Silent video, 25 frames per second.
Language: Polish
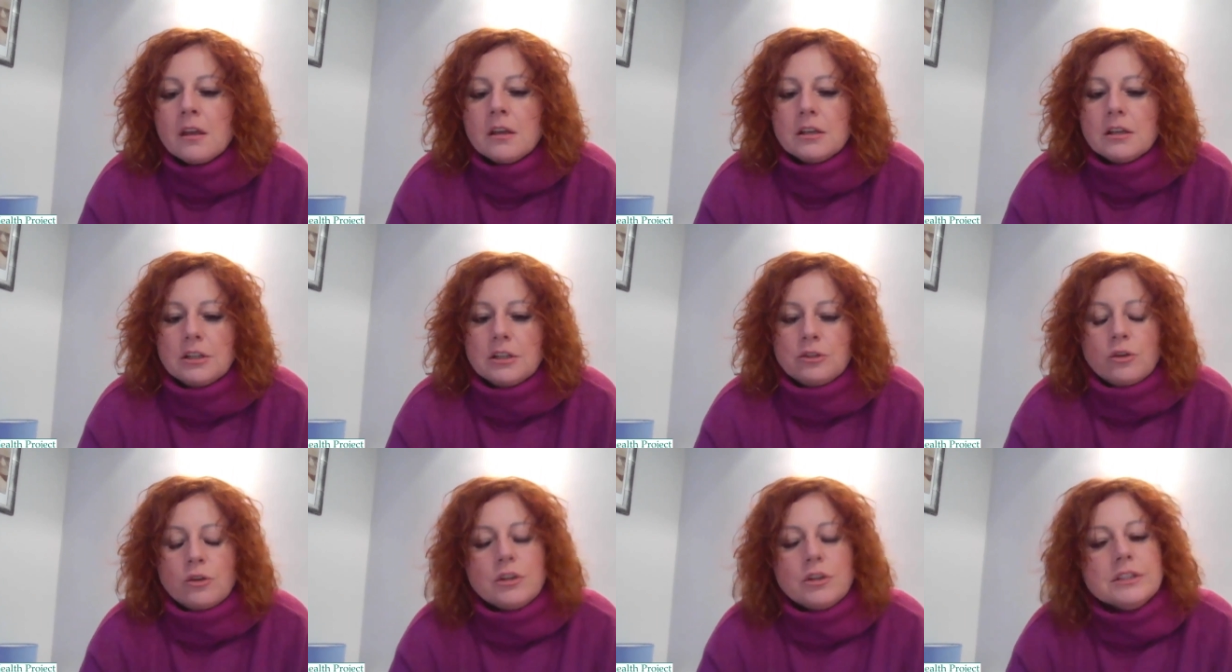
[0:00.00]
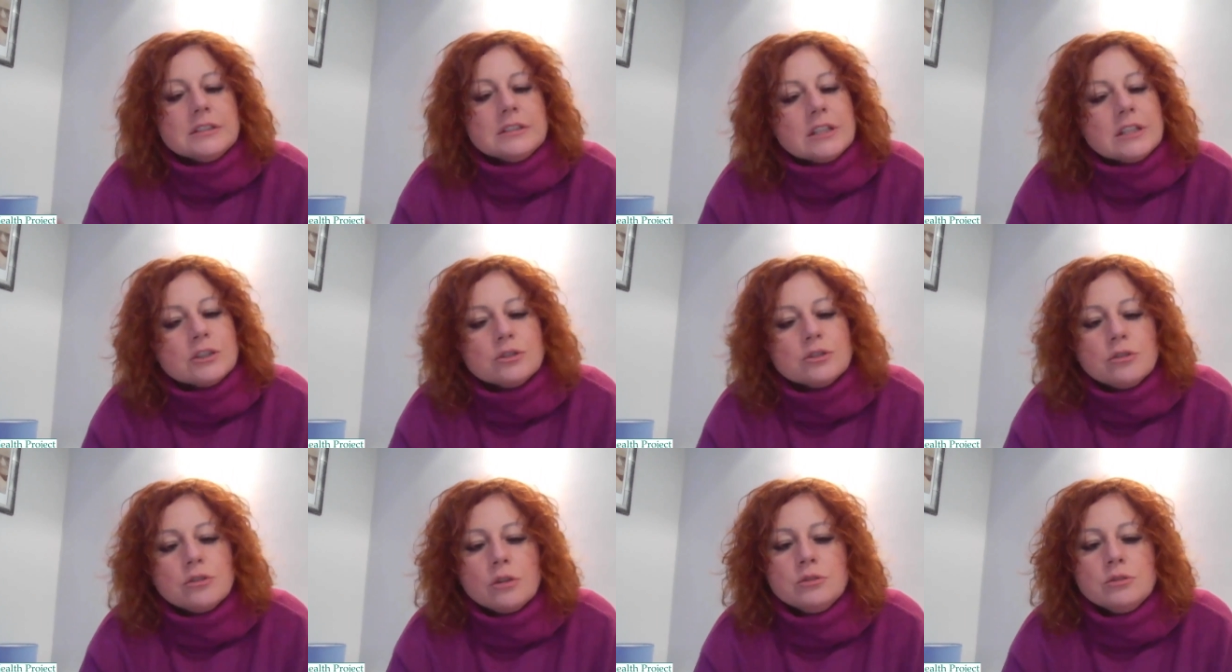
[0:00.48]
i to jest
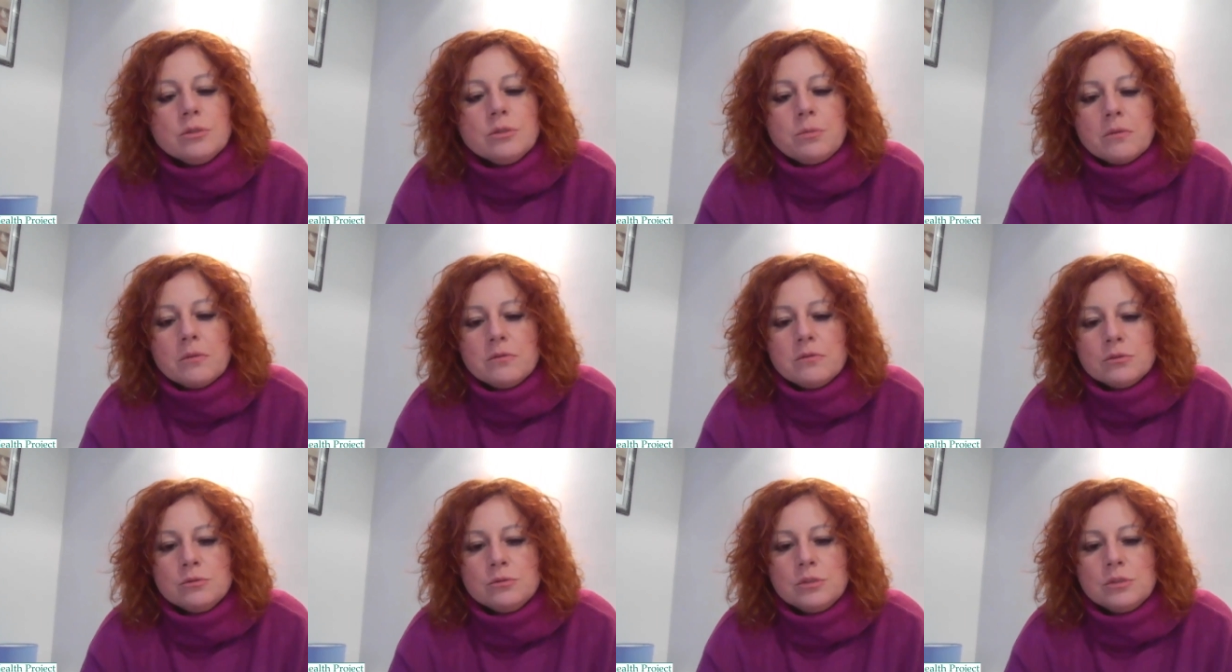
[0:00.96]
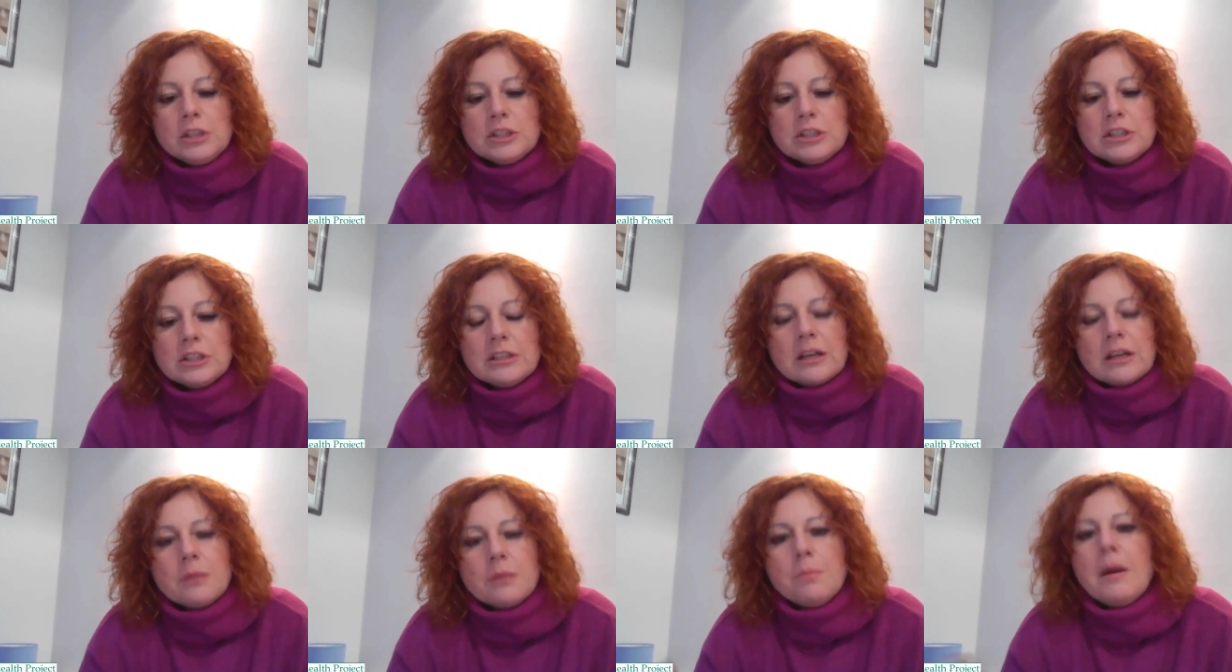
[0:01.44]
też to, co powoduje, że
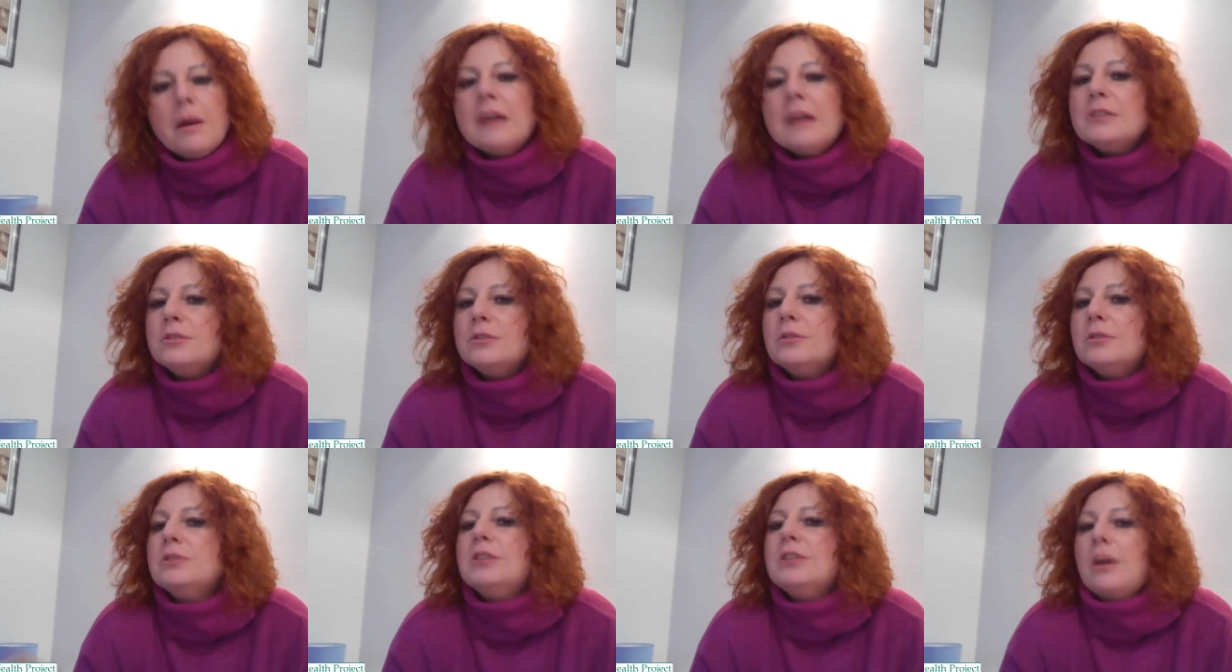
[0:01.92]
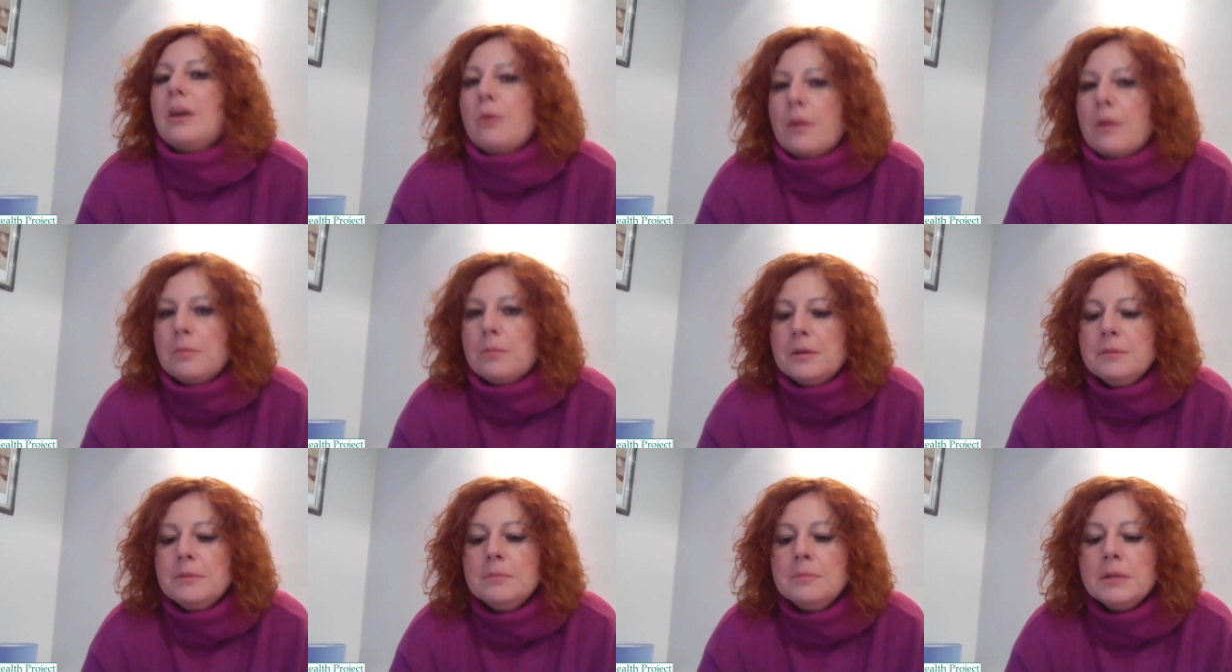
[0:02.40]
tak bardzo
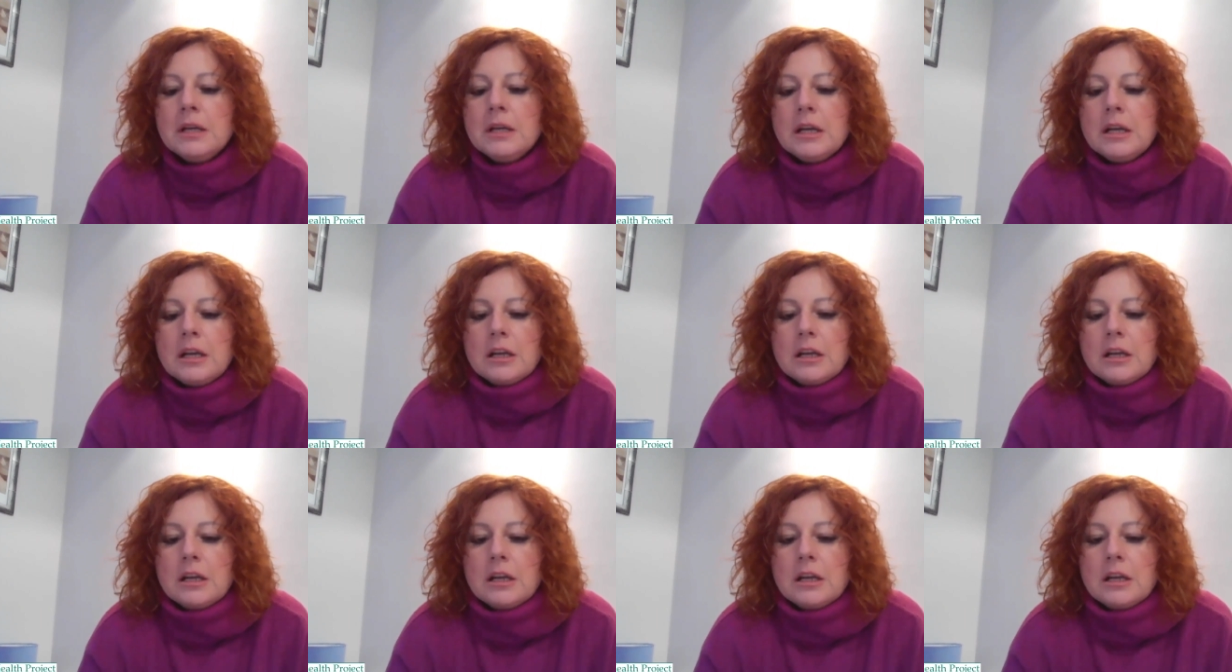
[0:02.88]
chciałabym,